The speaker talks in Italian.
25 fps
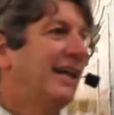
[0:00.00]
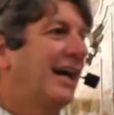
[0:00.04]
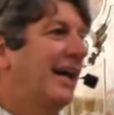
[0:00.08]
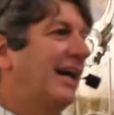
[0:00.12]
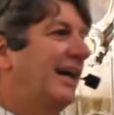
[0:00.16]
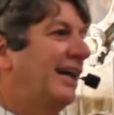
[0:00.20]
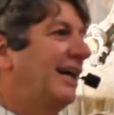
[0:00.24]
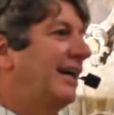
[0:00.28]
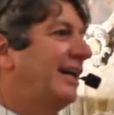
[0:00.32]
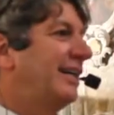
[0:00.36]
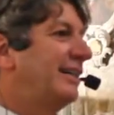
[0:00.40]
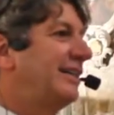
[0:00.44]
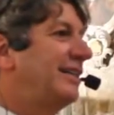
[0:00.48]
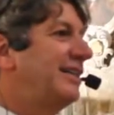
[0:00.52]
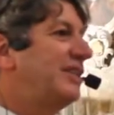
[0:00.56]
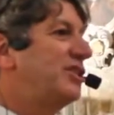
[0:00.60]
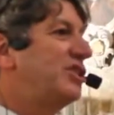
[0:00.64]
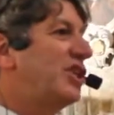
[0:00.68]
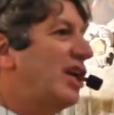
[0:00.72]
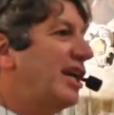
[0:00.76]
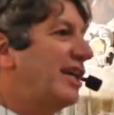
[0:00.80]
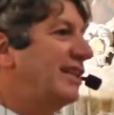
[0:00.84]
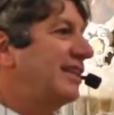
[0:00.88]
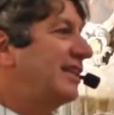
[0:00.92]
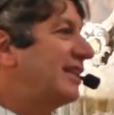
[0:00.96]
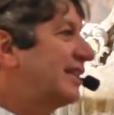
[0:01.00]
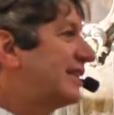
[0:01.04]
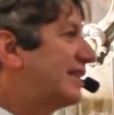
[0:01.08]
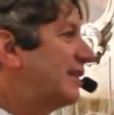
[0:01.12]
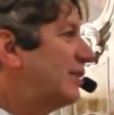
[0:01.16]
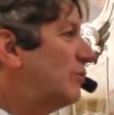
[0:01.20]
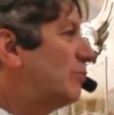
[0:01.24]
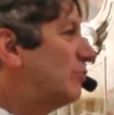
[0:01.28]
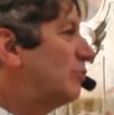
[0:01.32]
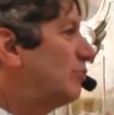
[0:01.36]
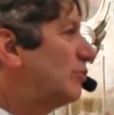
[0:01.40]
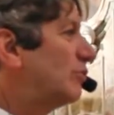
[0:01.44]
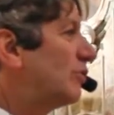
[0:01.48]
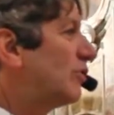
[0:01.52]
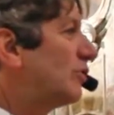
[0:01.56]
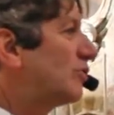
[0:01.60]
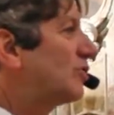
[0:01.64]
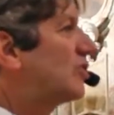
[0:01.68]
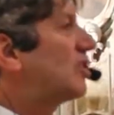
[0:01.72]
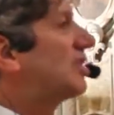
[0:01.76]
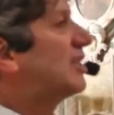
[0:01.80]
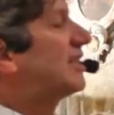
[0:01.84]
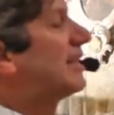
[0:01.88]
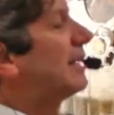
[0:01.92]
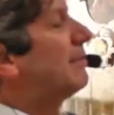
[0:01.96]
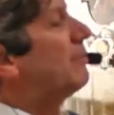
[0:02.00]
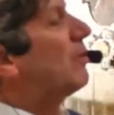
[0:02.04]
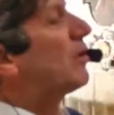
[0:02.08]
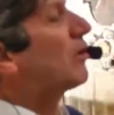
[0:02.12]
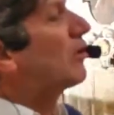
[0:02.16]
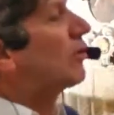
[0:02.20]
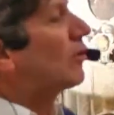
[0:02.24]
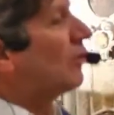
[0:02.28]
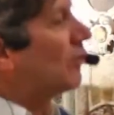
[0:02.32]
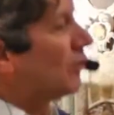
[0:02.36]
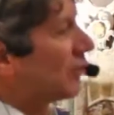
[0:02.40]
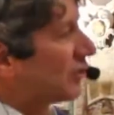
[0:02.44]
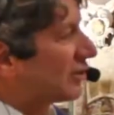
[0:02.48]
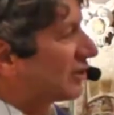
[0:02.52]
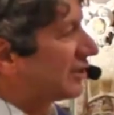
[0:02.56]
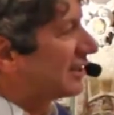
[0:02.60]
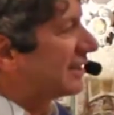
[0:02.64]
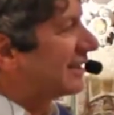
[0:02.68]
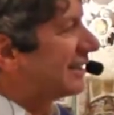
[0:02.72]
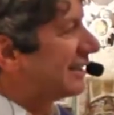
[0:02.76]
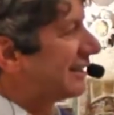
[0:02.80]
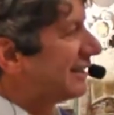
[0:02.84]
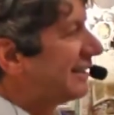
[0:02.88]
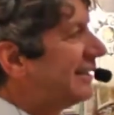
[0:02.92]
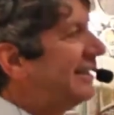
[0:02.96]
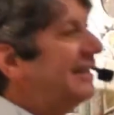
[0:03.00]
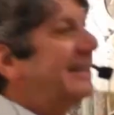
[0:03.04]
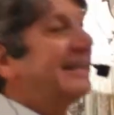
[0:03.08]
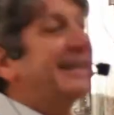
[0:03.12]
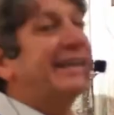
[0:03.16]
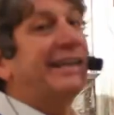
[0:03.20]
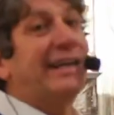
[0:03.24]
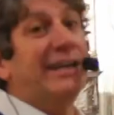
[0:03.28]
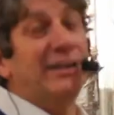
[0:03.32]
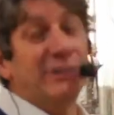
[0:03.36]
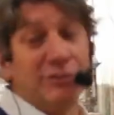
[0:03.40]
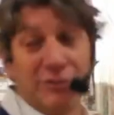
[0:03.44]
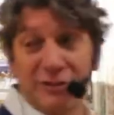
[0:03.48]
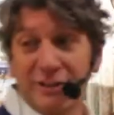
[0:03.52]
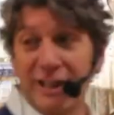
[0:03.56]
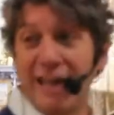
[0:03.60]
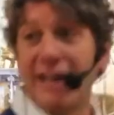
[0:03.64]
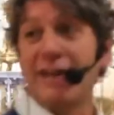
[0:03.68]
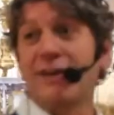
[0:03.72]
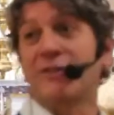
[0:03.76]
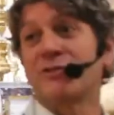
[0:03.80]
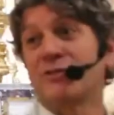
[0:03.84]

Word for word: eh, di Genesi 1, ci siamo accorti che non è